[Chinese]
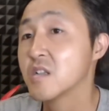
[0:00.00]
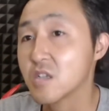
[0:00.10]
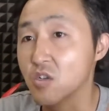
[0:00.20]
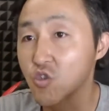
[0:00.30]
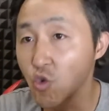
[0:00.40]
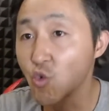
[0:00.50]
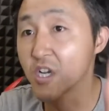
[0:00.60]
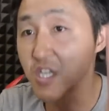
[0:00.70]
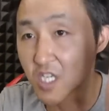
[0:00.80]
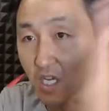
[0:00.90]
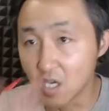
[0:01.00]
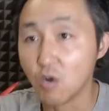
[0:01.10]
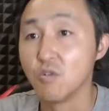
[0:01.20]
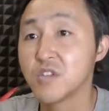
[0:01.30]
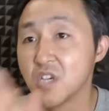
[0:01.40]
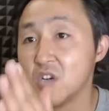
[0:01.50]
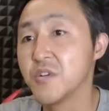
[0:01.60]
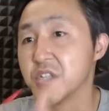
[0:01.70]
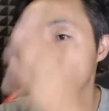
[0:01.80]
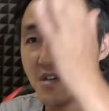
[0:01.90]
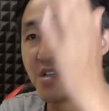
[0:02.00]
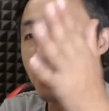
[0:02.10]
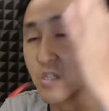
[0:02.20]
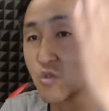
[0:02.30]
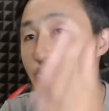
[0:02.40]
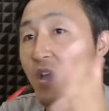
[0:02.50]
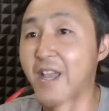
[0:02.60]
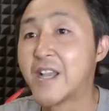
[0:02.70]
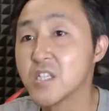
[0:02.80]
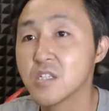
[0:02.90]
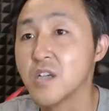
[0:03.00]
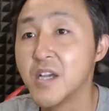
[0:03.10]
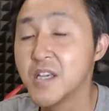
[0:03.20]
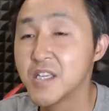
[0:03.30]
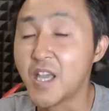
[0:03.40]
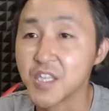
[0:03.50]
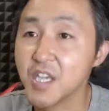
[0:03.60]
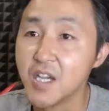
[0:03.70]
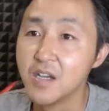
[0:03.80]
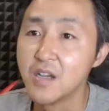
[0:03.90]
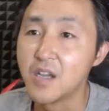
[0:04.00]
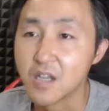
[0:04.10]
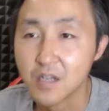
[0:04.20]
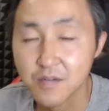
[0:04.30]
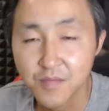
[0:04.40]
这个中国的人口将会成一个断崖式的下跌啊，